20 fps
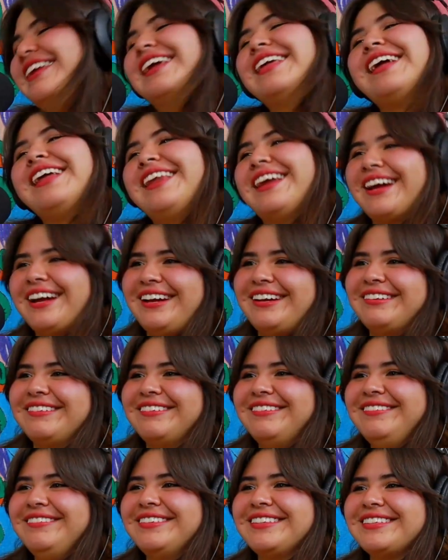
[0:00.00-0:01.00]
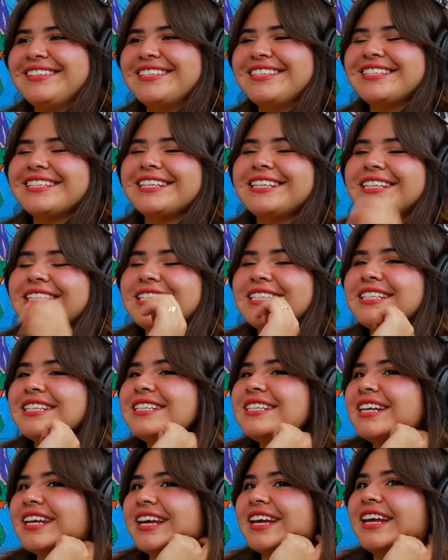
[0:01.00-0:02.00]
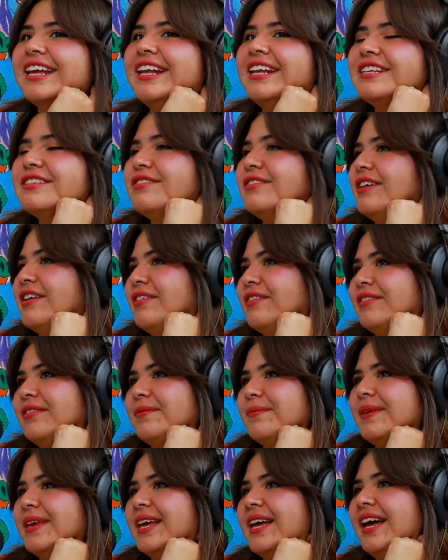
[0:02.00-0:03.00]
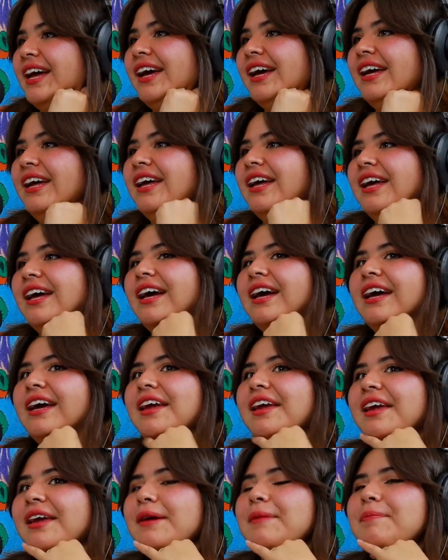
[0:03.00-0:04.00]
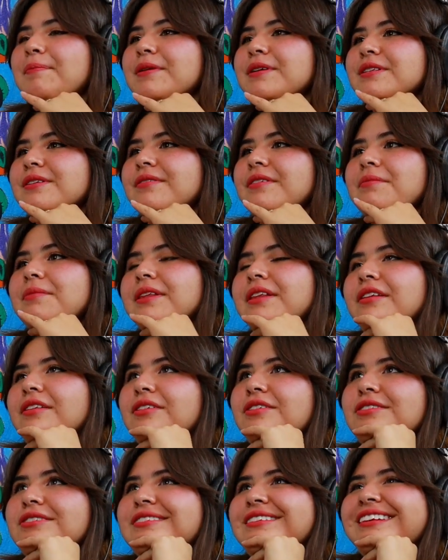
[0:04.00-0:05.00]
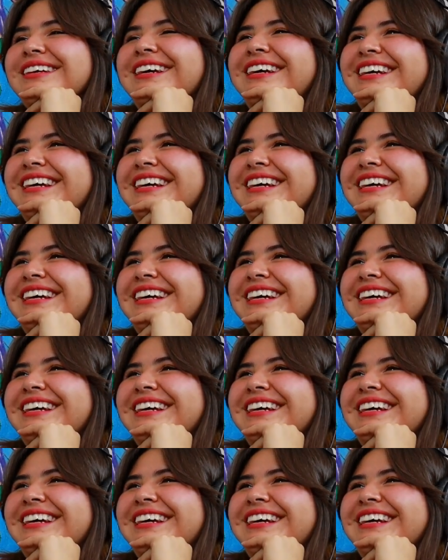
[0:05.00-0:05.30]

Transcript: ni allá ni acá, ¿no? Entonces el chiste es de que él estudia economía y pues obviamente todos,